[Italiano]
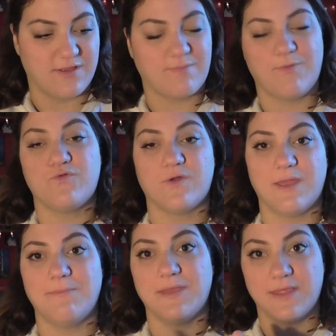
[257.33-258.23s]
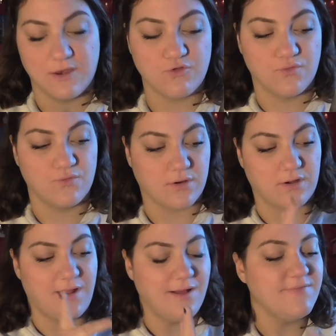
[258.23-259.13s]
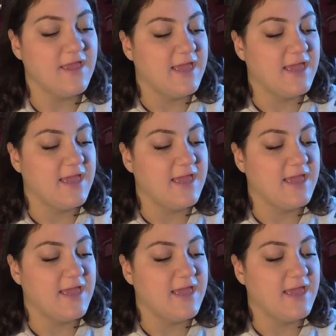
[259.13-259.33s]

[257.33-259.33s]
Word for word: aspetto che mi ritorna